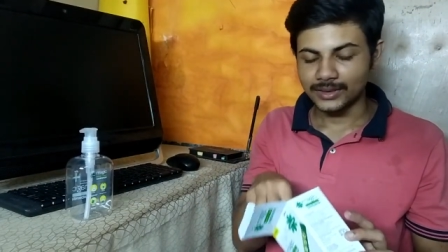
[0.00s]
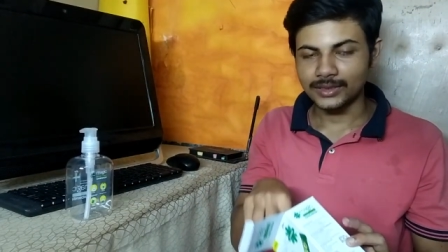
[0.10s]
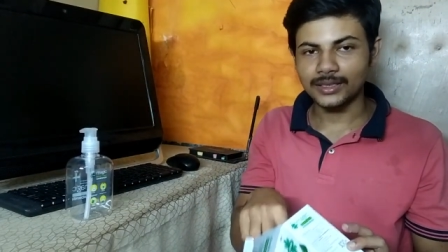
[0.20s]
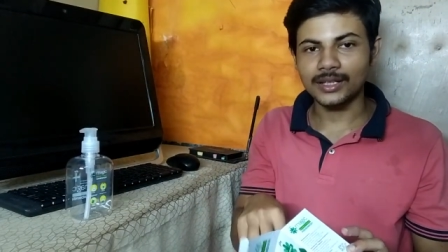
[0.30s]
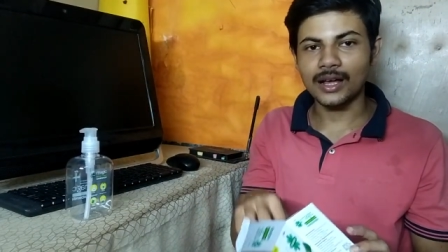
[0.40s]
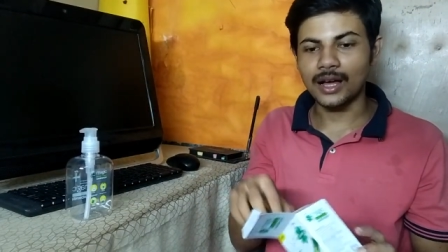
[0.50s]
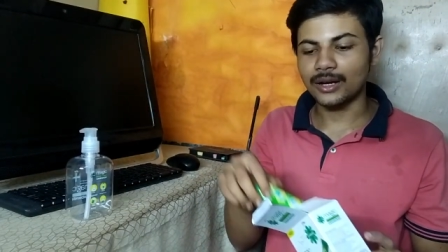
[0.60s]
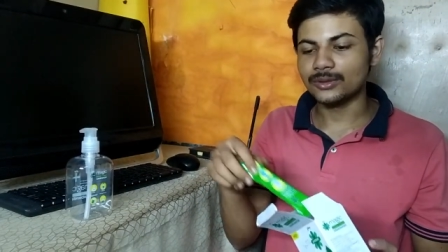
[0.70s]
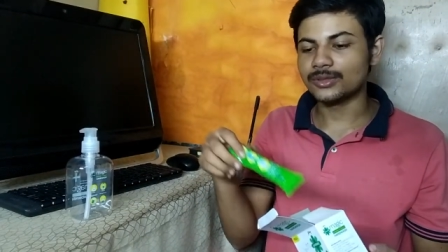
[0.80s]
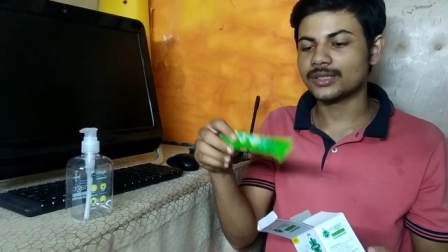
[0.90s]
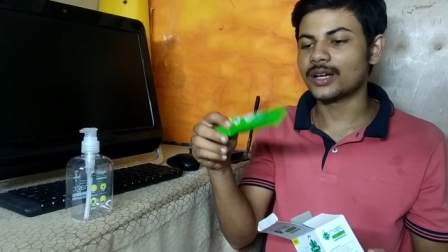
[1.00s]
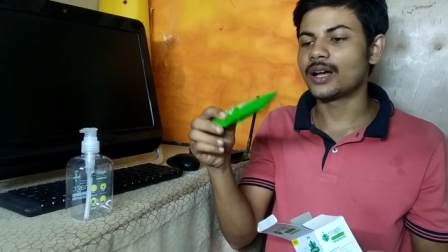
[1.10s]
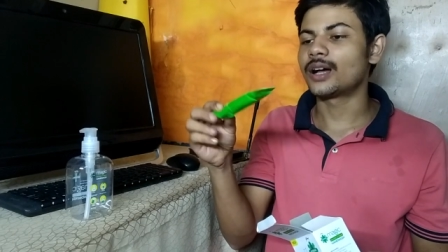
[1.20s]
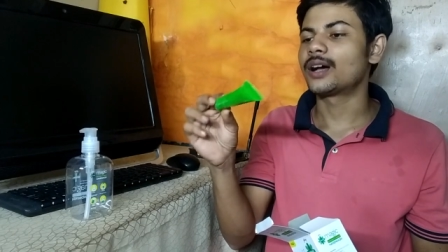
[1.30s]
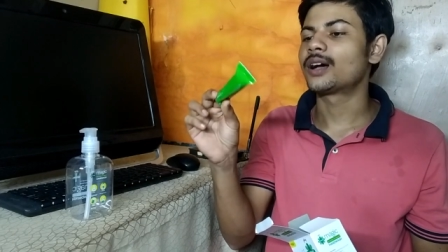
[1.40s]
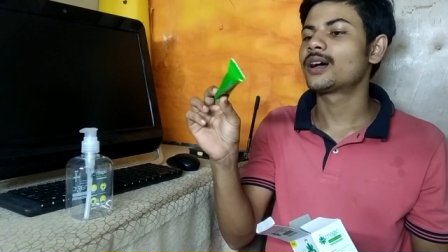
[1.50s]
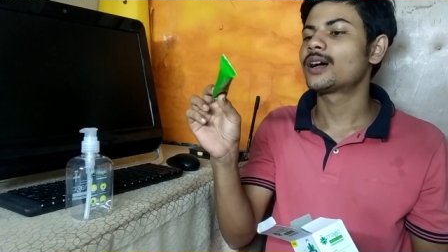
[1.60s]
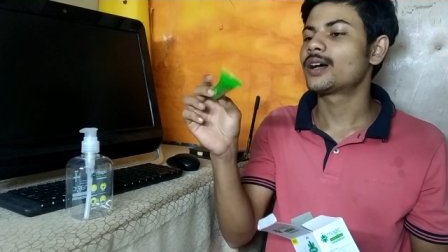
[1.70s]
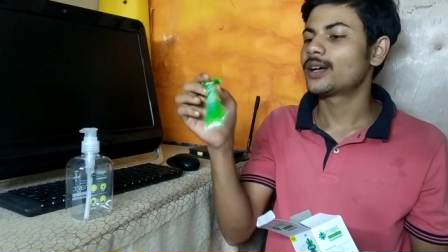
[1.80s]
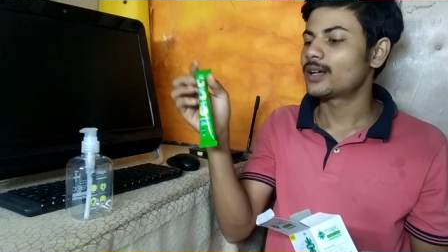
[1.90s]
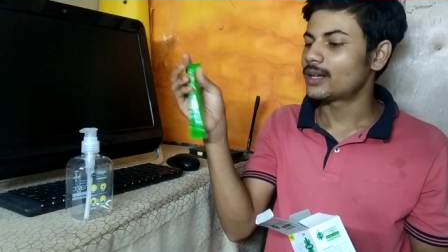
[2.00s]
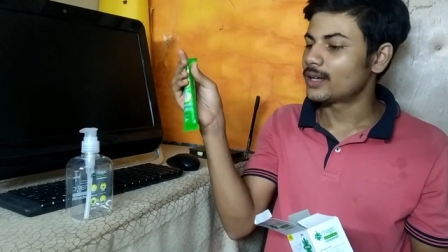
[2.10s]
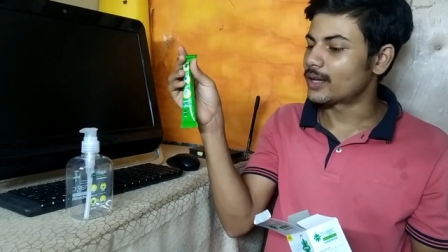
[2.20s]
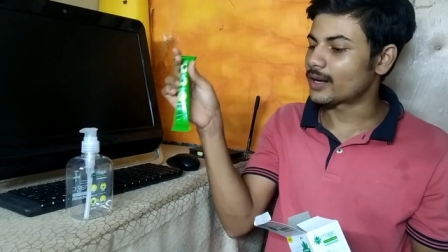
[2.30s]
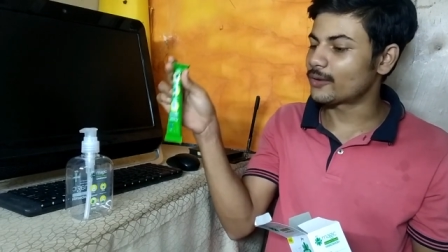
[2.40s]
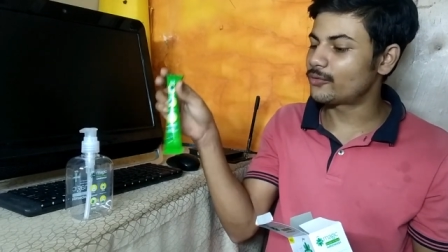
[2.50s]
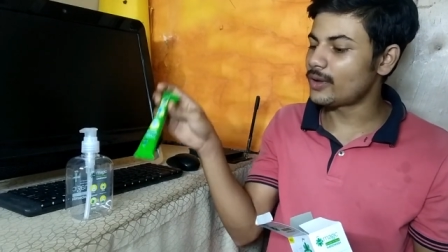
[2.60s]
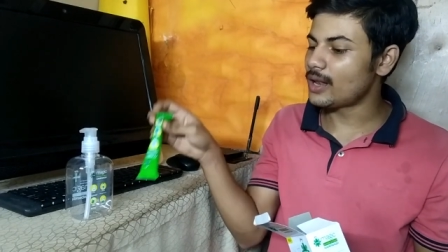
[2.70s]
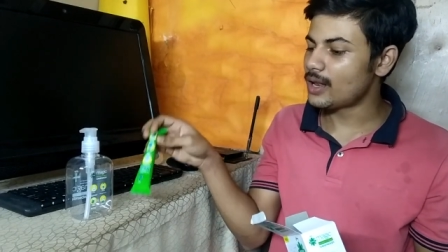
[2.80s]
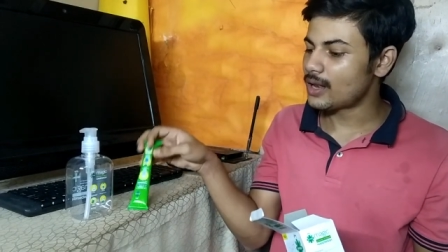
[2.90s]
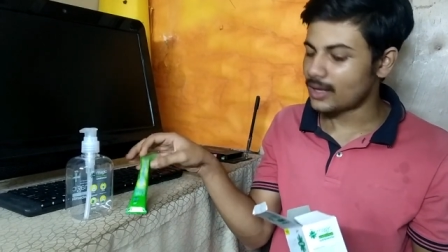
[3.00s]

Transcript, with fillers: ये रहा उसका रिफ़िल